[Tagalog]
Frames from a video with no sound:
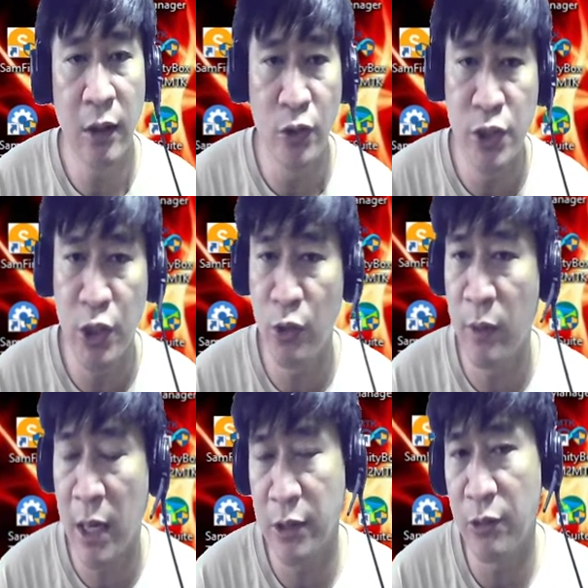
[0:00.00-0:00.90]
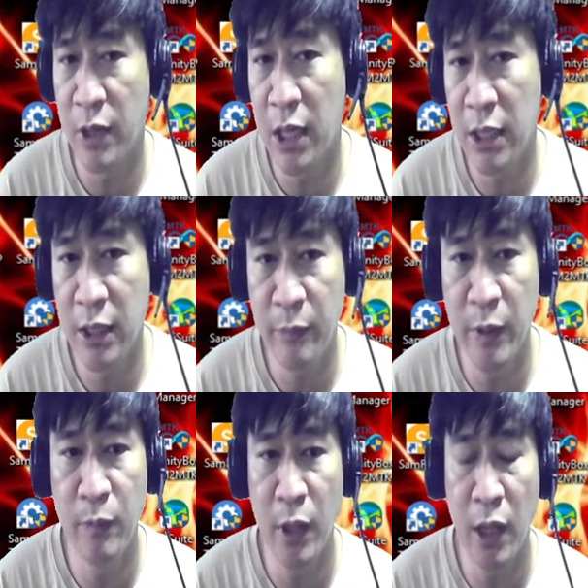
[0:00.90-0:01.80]
o sino mang katunggali ni
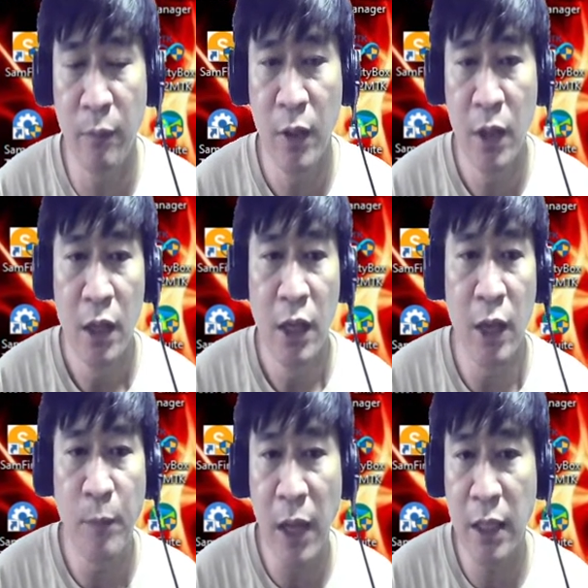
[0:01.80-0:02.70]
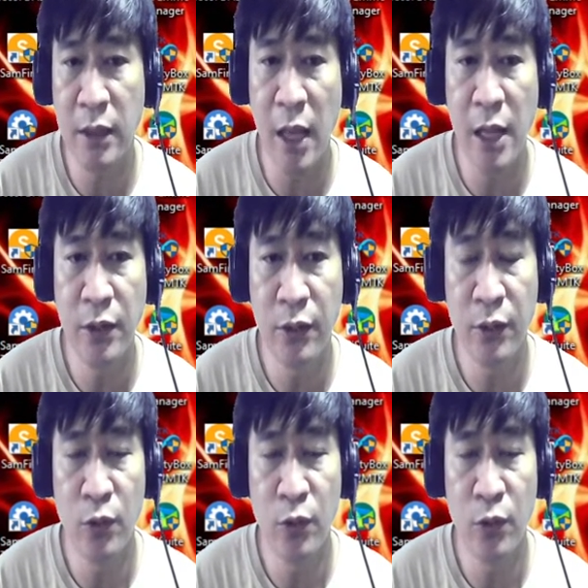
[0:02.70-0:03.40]
BBM, ipakita nyo.